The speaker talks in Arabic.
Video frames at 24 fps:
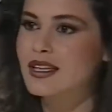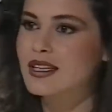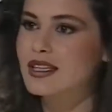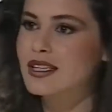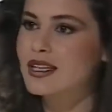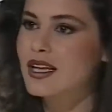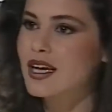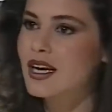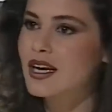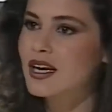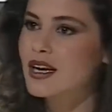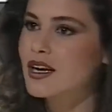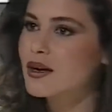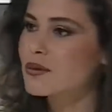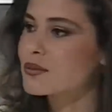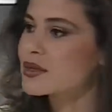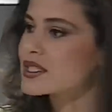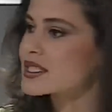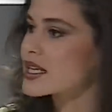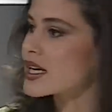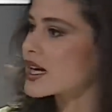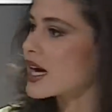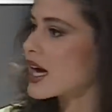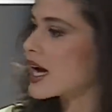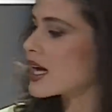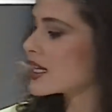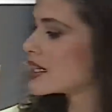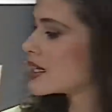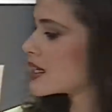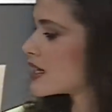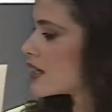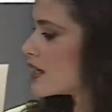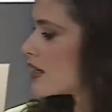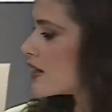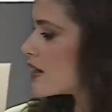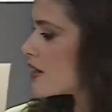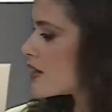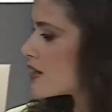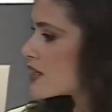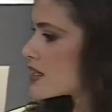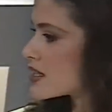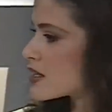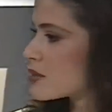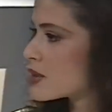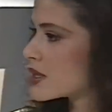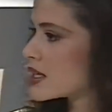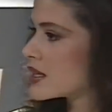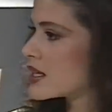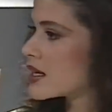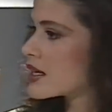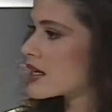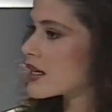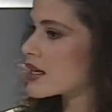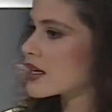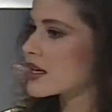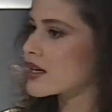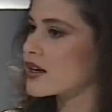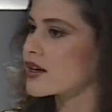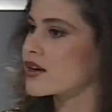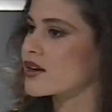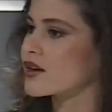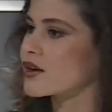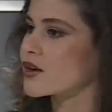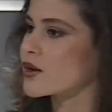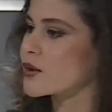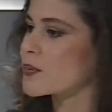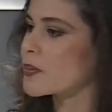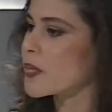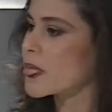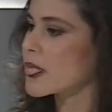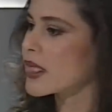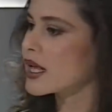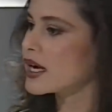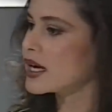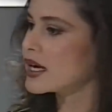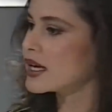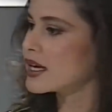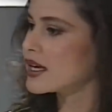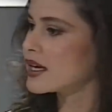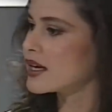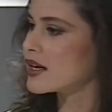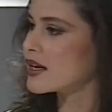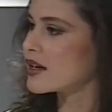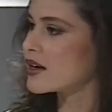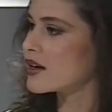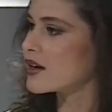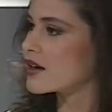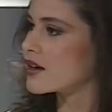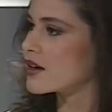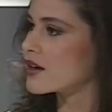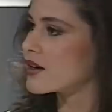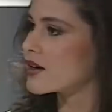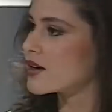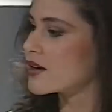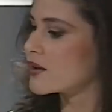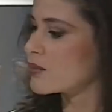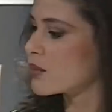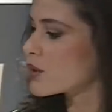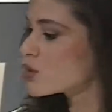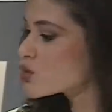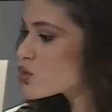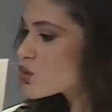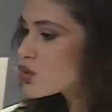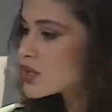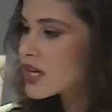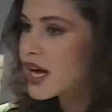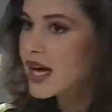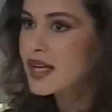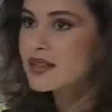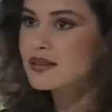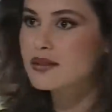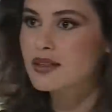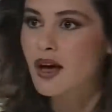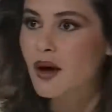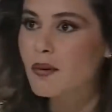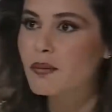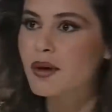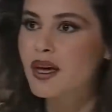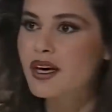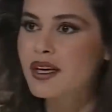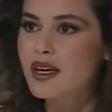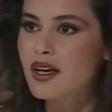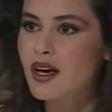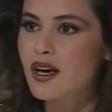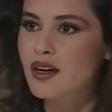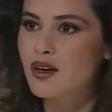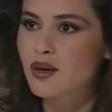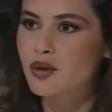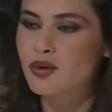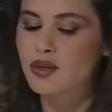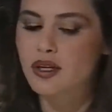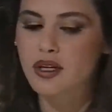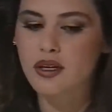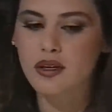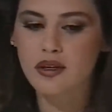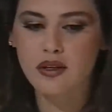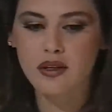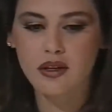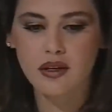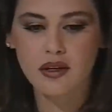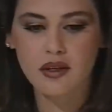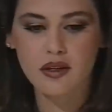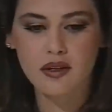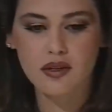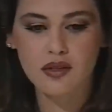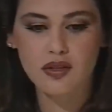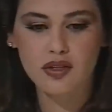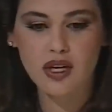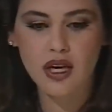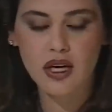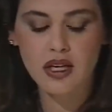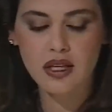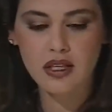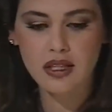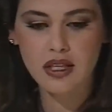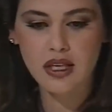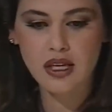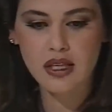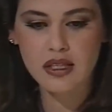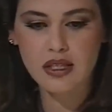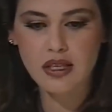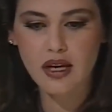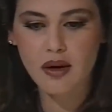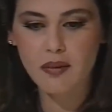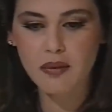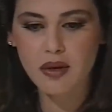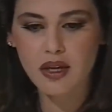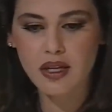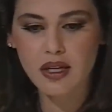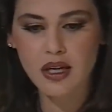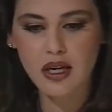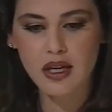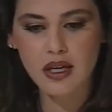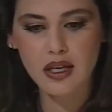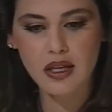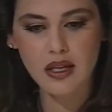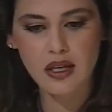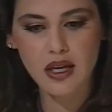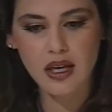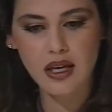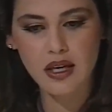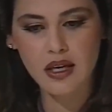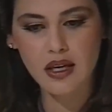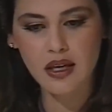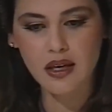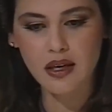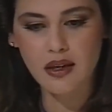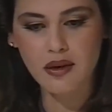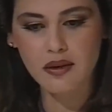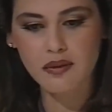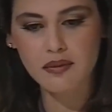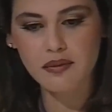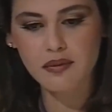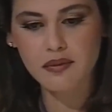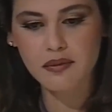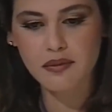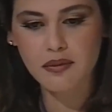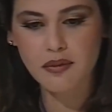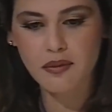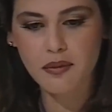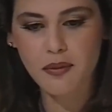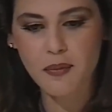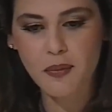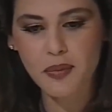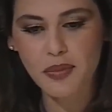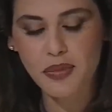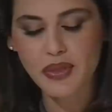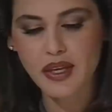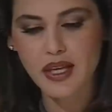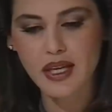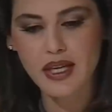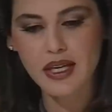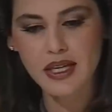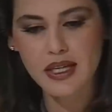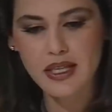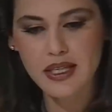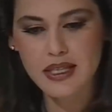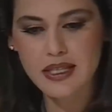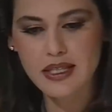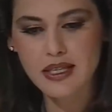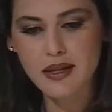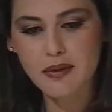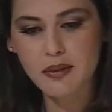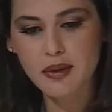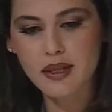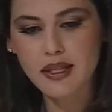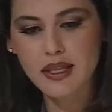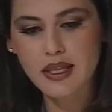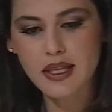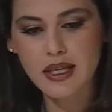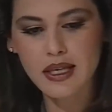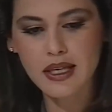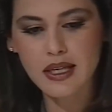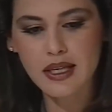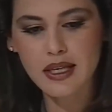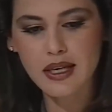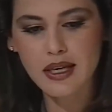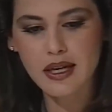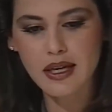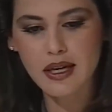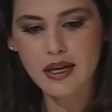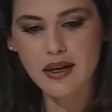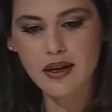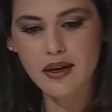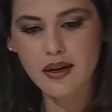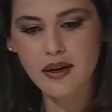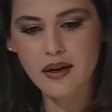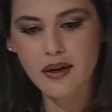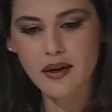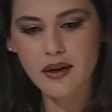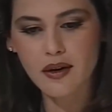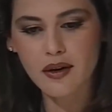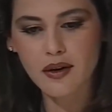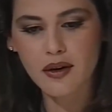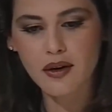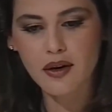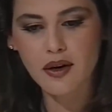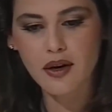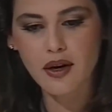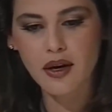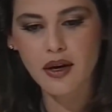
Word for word: بضل مثلا حدا اذا بدك آه، موجود حدي عم بحكي انا وياه الشغله الثالثه كمان اللي هيك اذا بدك آه،